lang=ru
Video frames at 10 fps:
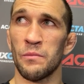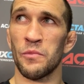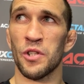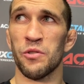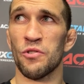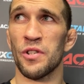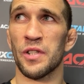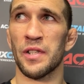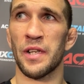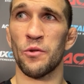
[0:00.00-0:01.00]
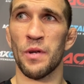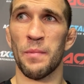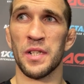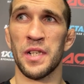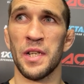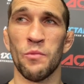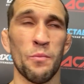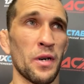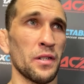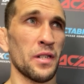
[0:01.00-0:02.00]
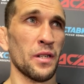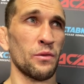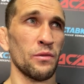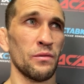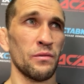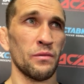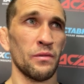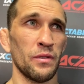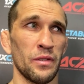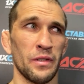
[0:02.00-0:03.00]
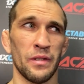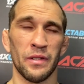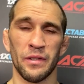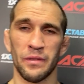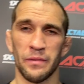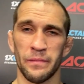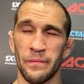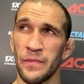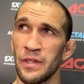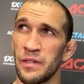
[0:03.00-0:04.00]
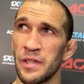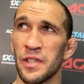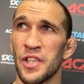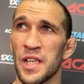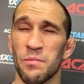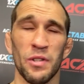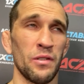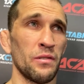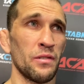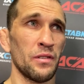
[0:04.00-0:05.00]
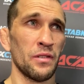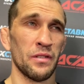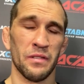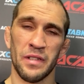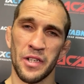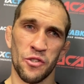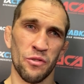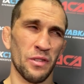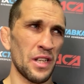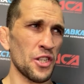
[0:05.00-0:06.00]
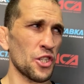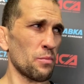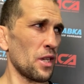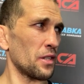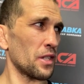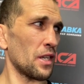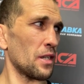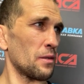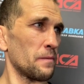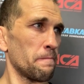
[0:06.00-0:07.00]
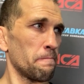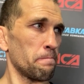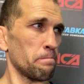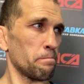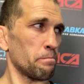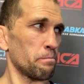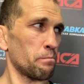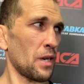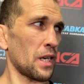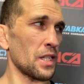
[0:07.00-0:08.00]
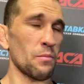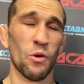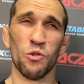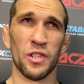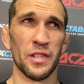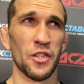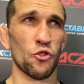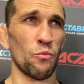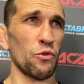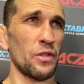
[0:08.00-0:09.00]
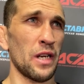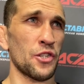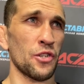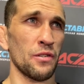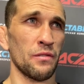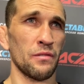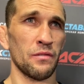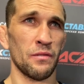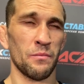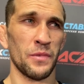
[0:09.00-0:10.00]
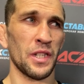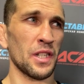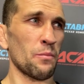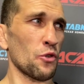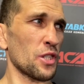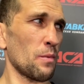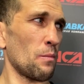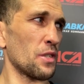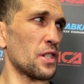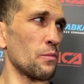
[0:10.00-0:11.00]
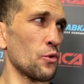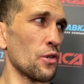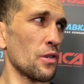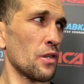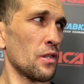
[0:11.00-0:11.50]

Мне сложно сказать, у меня последний бой по контракту. Вот это и... был или остался еще? Нет, сейчас был. Так что дальнейшие планы я пока не могу сказать, что будет дальше. Мне надо просто побыть семьей.